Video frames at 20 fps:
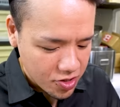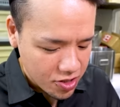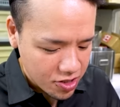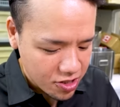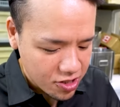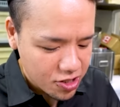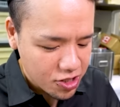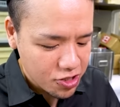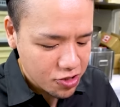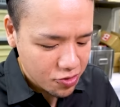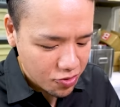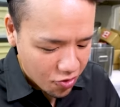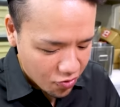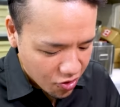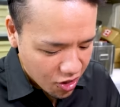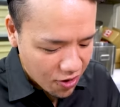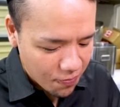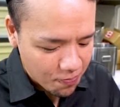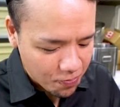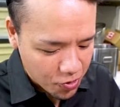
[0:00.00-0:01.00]
一
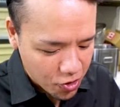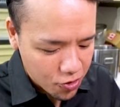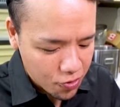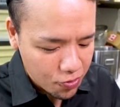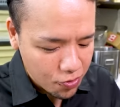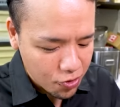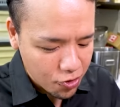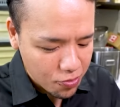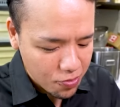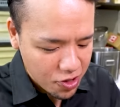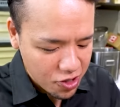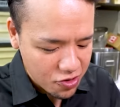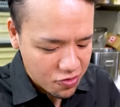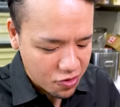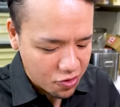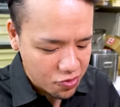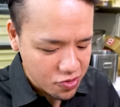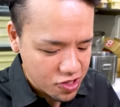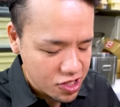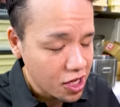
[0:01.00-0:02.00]
応ね、今日のメニュー
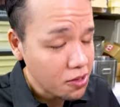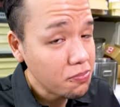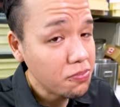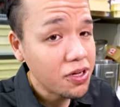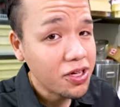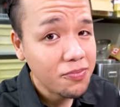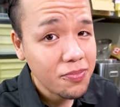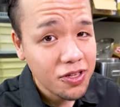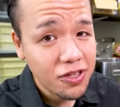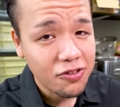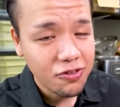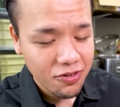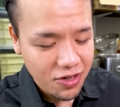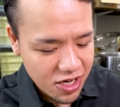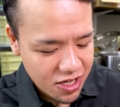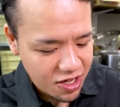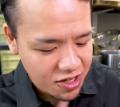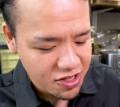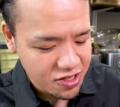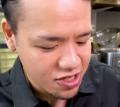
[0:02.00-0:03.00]
はこの3杯目で終
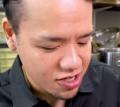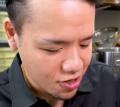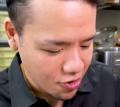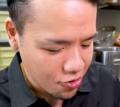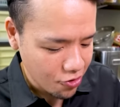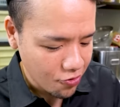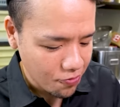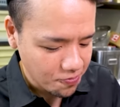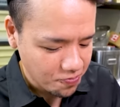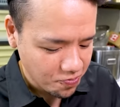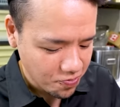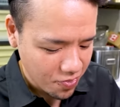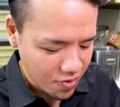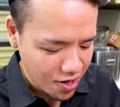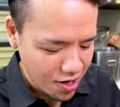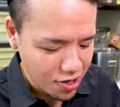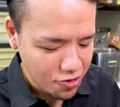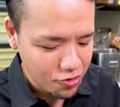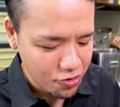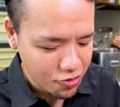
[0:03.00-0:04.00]
わりなんですけど、
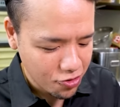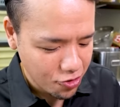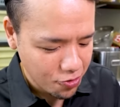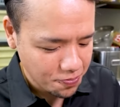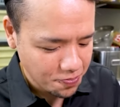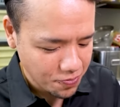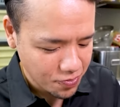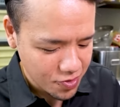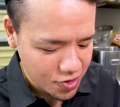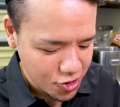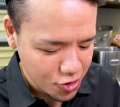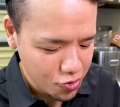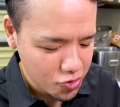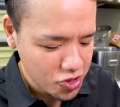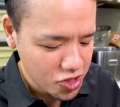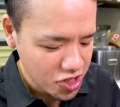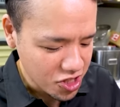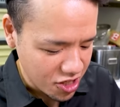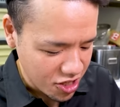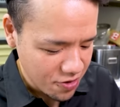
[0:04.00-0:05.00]
あの、正
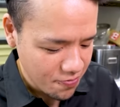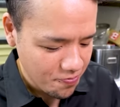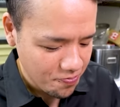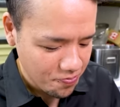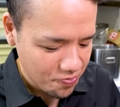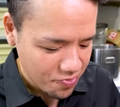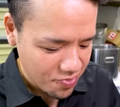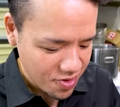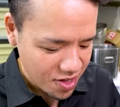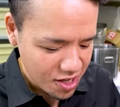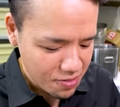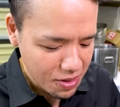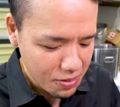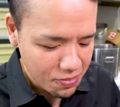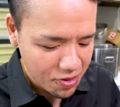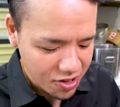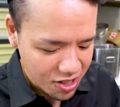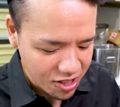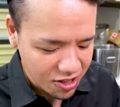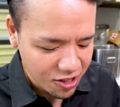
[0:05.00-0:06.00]
直、今
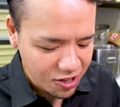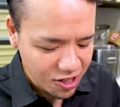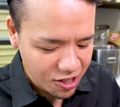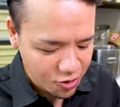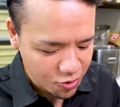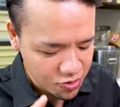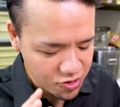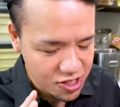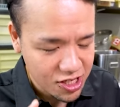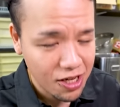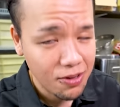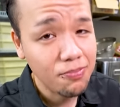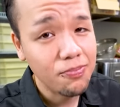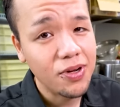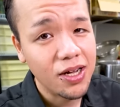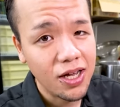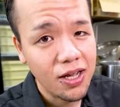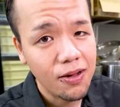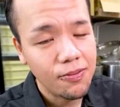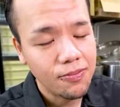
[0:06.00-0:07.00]
までいただいたこの3杯、